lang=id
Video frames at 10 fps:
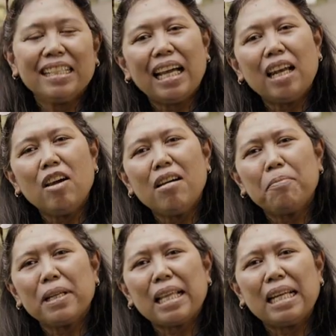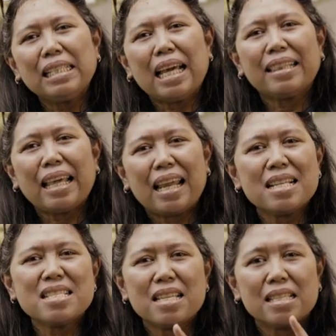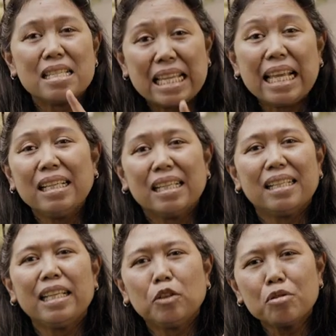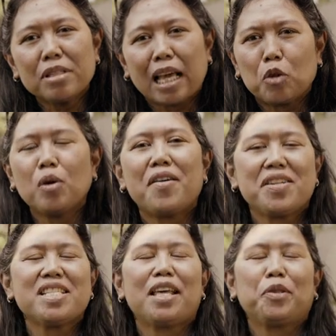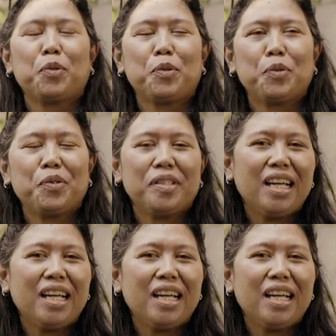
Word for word: Kalau pertandingan tenis single itu satu lawan satu.